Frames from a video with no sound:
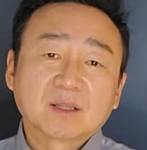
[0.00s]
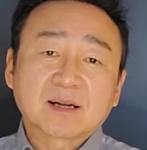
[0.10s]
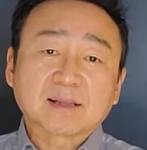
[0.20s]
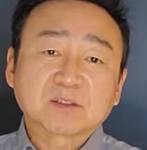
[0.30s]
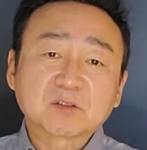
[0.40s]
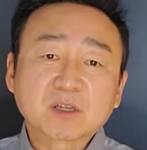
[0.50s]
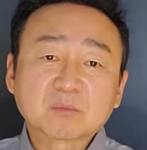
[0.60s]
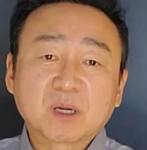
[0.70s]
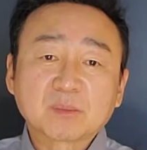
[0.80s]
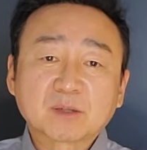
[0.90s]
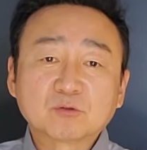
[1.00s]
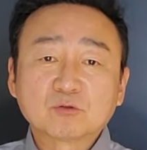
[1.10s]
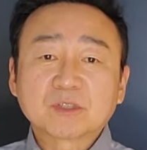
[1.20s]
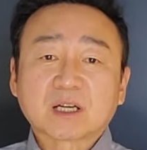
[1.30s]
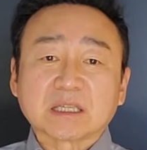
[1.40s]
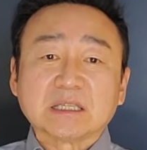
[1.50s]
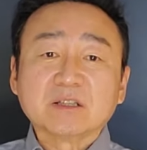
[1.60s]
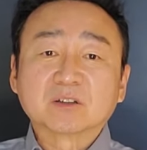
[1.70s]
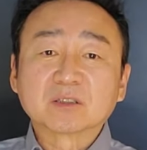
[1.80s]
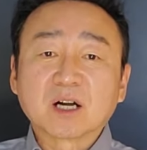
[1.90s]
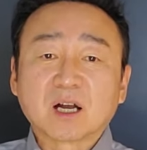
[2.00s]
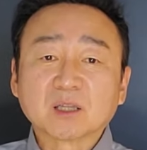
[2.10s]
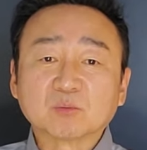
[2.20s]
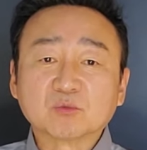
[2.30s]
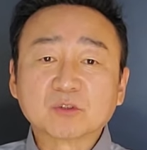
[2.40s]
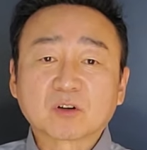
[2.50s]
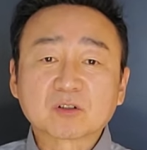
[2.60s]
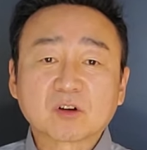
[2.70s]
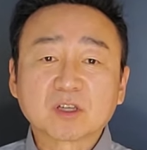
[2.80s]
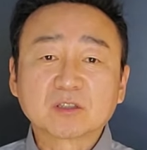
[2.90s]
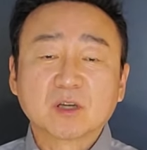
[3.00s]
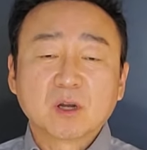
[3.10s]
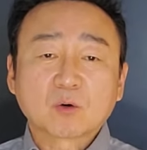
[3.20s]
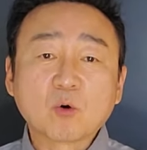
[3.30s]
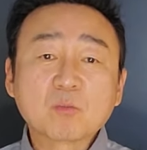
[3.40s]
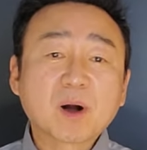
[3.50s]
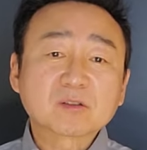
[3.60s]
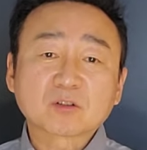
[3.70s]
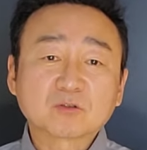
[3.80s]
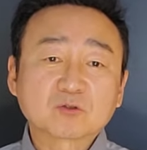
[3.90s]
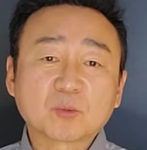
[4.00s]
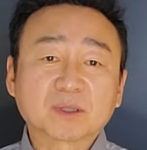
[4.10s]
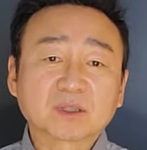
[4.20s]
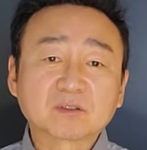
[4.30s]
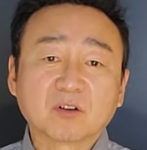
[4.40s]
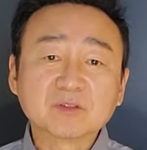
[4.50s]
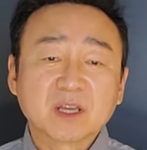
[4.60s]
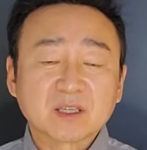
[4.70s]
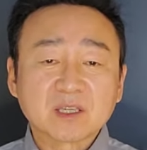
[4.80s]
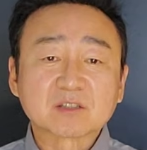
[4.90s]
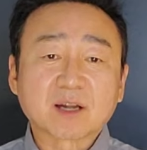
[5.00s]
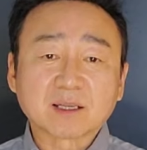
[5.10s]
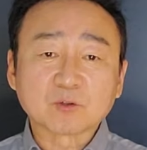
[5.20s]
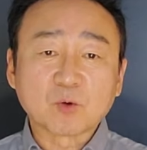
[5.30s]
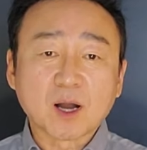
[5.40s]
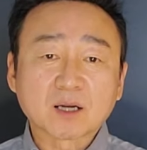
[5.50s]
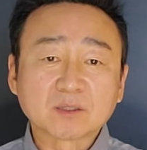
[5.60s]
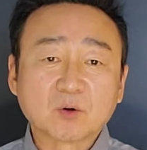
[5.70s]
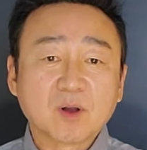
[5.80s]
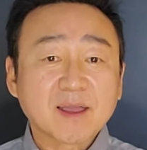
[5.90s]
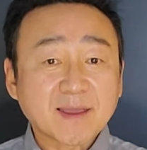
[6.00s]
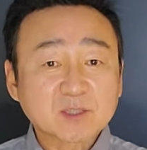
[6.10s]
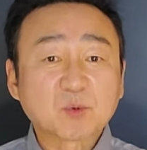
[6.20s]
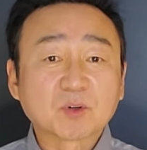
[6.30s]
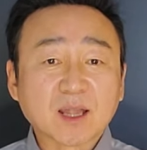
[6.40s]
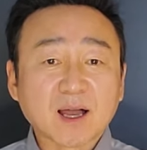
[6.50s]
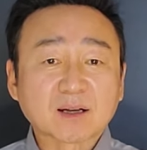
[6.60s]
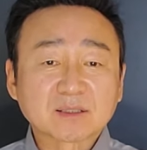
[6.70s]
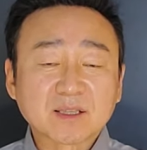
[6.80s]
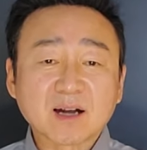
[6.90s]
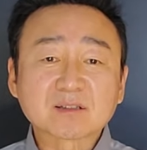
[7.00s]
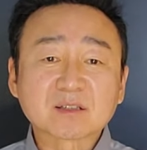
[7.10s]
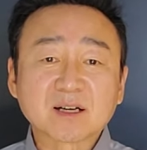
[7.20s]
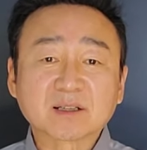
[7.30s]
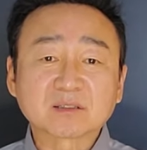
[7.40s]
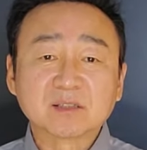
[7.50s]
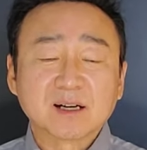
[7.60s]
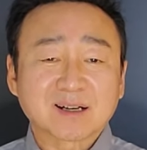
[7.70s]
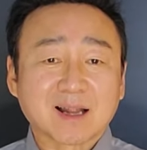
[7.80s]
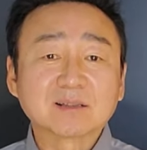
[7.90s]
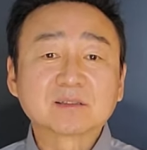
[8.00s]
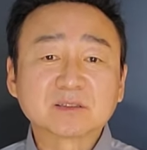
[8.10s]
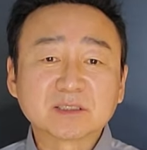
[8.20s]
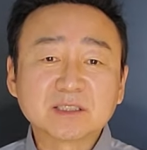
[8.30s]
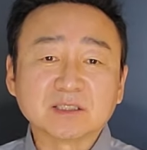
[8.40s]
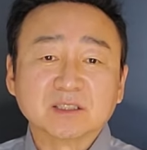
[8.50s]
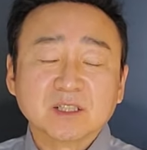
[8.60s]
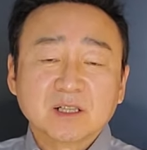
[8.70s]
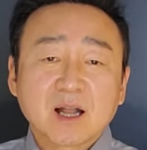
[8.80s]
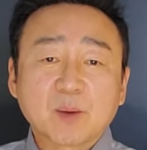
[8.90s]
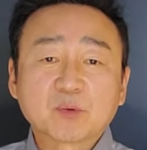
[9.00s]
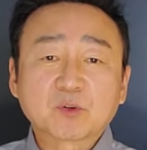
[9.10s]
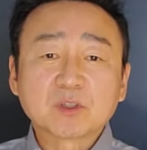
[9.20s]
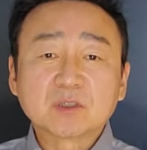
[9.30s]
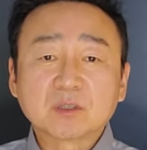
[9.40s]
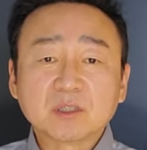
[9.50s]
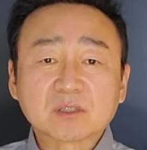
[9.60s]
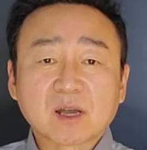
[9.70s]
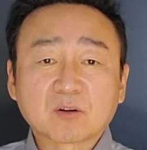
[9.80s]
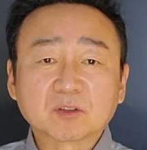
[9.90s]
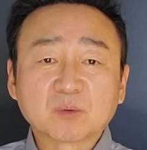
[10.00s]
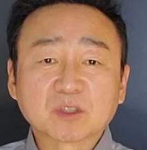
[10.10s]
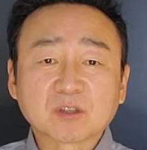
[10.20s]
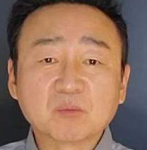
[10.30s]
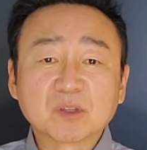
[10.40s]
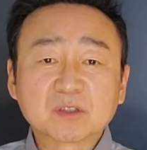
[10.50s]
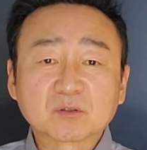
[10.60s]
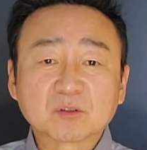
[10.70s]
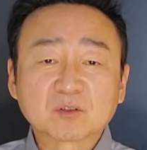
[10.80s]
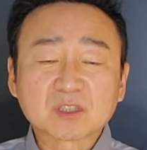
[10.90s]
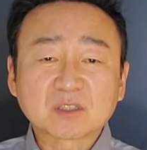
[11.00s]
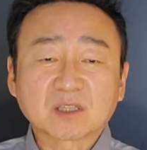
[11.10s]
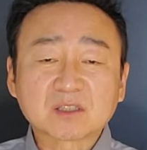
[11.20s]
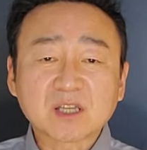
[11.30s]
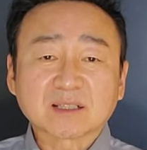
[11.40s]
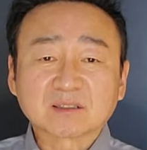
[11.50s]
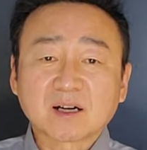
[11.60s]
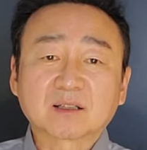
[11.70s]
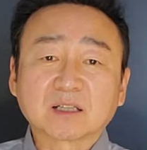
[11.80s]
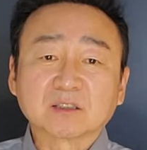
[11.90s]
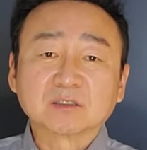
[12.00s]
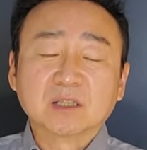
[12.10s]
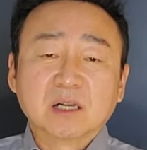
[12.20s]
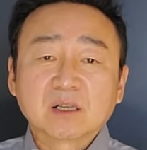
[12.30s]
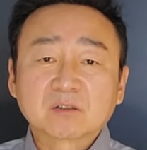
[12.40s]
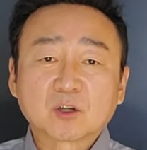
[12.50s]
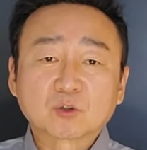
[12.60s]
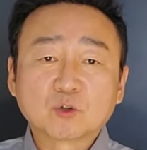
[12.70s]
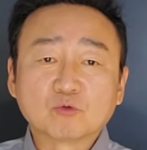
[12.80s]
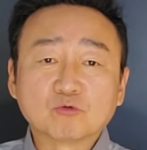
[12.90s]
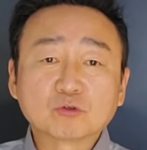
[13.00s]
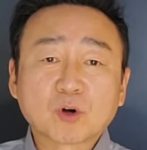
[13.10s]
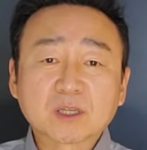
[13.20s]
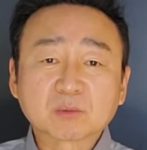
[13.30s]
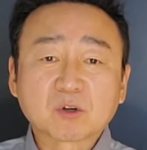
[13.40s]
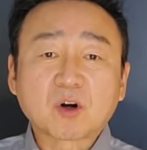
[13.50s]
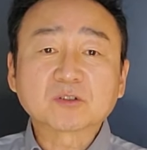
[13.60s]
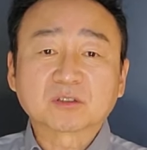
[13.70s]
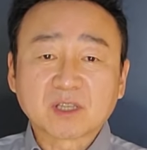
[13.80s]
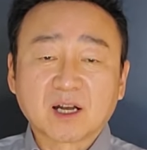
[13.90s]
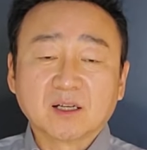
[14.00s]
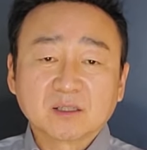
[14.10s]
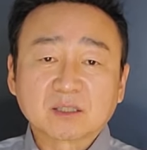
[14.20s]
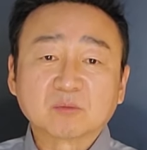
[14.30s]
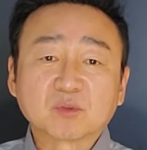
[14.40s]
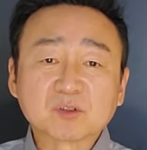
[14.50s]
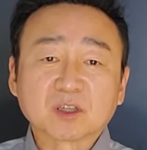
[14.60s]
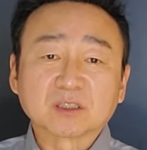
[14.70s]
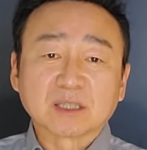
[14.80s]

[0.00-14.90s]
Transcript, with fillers: 가자전쟁 발반 후 약 1년간 무력적인 공방전을 주고받았던 이스라엘과 그리고 헤즈볼라 양측 간의 그 갈등이 앞으로 이거 이 사건 때문에 전면적으로 치닫지 않을까라는 그런 그 우려가 좀 커졌다라는 분석이